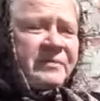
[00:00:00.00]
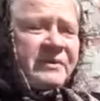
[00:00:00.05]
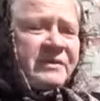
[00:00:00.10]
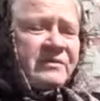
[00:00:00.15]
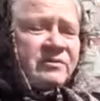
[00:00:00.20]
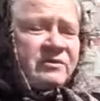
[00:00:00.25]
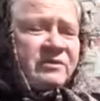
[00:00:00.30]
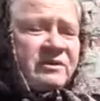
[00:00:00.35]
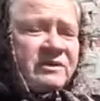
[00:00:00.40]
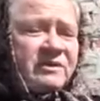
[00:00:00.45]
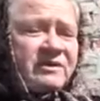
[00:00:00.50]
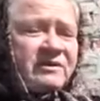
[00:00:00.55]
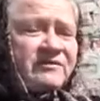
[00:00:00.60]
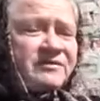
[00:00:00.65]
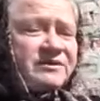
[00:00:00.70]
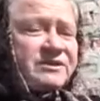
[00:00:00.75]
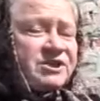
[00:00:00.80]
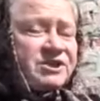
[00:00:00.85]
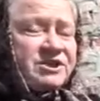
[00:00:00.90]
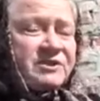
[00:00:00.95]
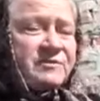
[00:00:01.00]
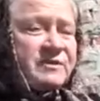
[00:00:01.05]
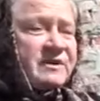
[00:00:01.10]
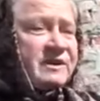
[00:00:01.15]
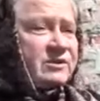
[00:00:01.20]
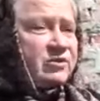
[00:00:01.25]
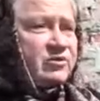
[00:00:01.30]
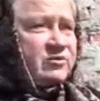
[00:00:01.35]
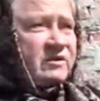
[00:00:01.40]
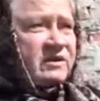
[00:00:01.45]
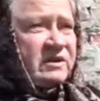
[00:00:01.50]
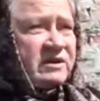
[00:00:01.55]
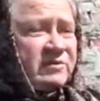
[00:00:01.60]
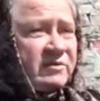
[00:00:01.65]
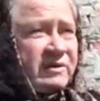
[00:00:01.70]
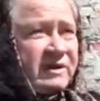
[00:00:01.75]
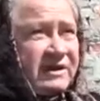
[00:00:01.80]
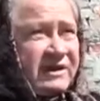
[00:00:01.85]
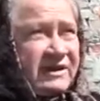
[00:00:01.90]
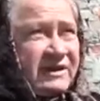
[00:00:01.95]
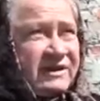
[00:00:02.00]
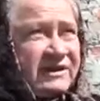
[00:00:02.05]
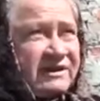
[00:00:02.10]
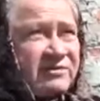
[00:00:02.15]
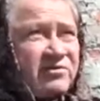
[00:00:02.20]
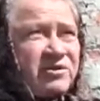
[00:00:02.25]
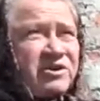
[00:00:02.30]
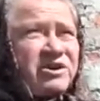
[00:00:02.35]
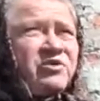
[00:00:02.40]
Ну вот. И все ж не приготовлены были к этому.